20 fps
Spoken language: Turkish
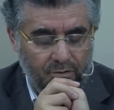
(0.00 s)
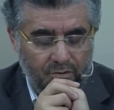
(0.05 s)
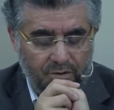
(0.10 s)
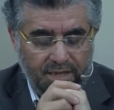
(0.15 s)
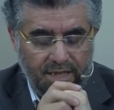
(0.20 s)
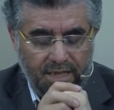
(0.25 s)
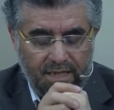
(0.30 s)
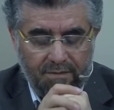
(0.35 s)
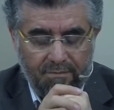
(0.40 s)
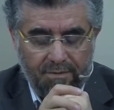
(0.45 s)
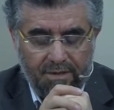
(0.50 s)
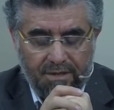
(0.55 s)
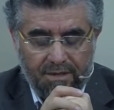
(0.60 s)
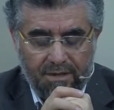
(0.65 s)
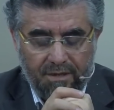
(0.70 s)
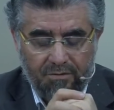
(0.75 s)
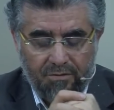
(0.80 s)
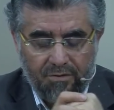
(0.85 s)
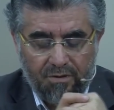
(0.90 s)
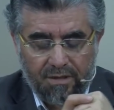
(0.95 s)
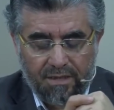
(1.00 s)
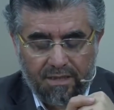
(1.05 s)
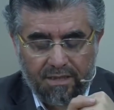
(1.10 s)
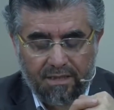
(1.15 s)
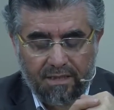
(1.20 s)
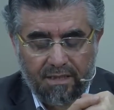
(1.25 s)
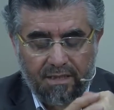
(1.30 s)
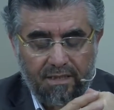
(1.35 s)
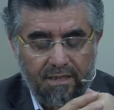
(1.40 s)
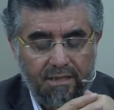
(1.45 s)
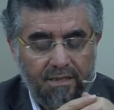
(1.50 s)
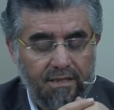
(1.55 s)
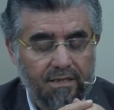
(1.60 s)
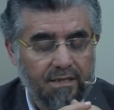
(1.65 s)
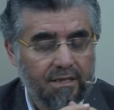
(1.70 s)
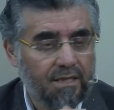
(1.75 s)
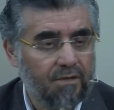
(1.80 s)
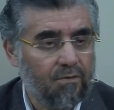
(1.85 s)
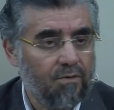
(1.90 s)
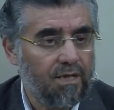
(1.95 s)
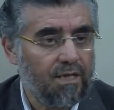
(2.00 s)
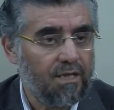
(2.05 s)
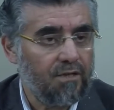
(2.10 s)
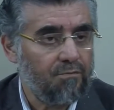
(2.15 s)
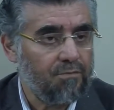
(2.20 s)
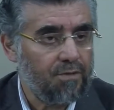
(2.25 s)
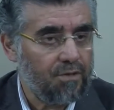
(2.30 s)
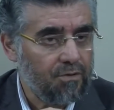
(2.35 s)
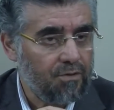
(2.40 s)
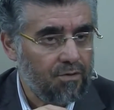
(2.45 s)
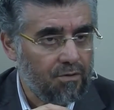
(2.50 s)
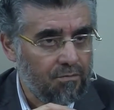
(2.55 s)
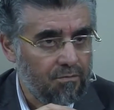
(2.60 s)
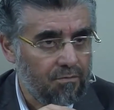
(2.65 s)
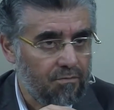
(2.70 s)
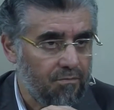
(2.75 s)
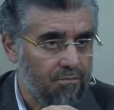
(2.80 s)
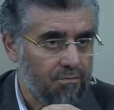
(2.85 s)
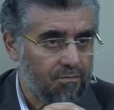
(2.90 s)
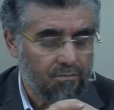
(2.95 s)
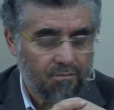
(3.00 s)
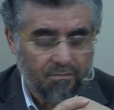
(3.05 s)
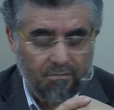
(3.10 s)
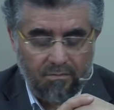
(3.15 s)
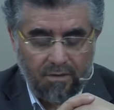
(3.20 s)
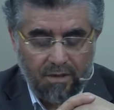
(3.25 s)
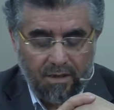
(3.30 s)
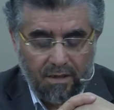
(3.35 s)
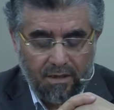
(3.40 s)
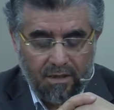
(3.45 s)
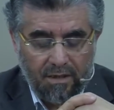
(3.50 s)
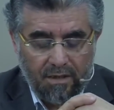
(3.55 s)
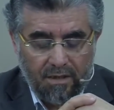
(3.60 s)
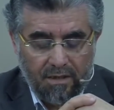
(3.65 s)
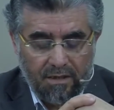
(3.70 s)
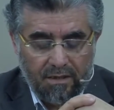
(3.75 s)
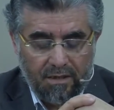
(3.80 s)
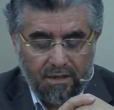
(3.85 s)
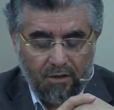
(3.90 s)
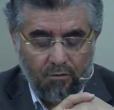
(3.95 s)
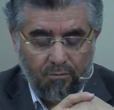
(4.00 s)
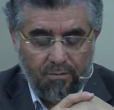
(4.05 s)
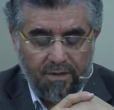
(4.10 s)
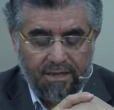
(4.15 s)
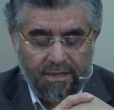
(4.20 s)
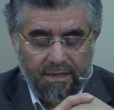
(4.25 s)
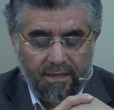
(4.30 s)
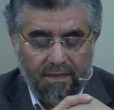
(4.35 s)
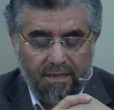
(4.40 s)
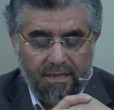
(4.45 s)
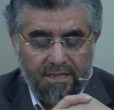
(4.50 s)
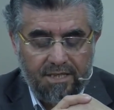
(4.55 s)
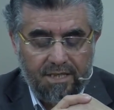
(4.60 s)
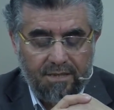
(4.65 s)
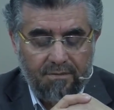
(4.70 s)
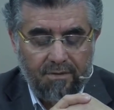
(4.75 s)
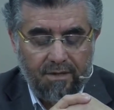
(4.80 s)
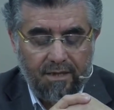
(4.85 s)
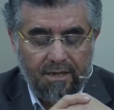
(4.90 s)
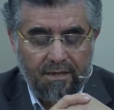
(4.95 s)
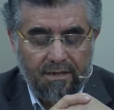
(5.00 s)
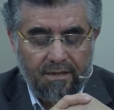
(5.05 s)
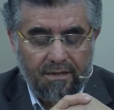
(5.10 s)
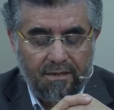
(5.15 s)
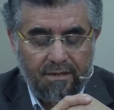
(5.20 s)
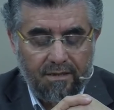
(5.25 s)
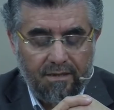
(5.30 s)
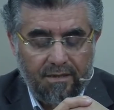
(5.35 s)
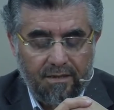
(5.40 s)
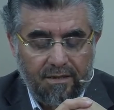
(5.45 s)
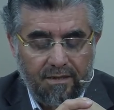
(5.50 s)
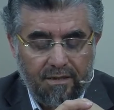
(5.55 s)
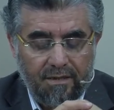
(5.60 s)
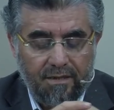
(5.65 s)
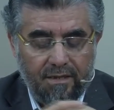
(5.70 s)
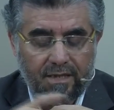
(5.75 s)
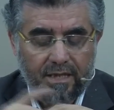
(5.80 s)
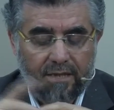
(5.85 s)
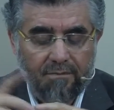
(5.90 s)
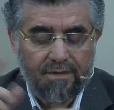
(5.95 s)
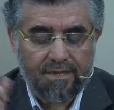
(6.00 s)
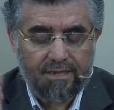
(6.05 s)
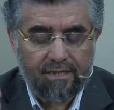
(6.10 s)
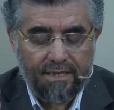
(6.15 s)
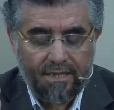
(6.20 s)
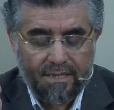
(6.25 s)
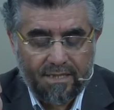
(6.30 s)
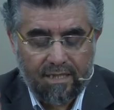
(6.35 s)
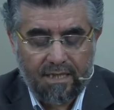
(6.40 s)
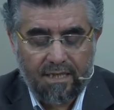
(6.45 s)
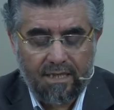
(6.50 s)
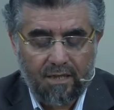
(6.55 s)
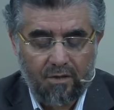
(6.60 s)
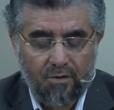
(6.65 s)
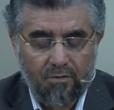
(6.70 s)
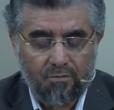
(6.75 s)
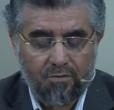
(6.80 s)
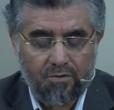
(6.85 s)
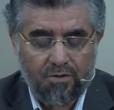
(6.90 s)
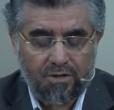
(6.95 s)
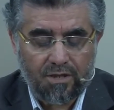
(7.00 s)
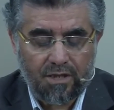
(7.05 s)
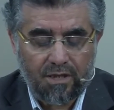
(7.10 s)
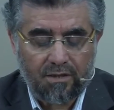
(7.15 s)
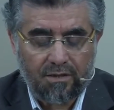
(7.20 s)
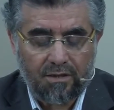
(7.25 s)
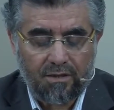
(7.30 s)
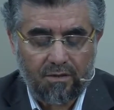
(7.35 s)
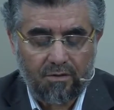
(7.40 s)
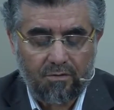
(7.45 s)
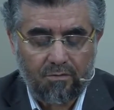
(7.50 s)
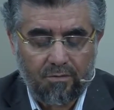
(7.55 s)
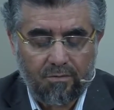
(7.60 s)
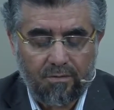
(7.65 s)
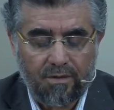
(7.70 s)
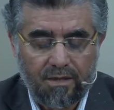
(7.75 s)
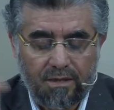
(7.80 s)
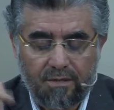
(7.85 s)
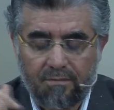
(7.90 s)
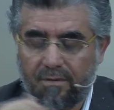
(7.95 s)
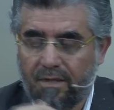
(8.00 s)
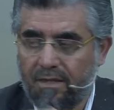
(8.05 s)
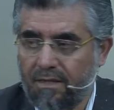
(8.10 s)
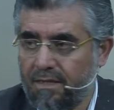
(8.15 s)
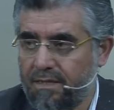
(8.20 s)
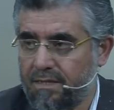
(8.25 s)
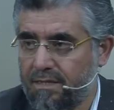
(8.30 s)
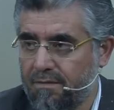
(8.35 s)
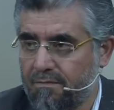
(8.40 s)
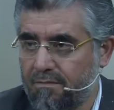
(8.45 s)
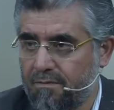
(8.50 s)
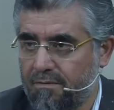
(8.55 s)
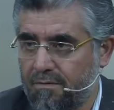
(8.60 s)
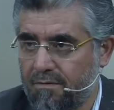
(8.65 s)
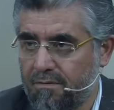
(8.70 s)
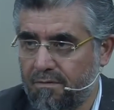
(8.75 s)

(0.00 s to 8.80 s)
155'te diyor ki innellezîne tevellev minkum yevmel tekal cem'ani innemestezellehumuş şeytanu bi ba'di ma kesebu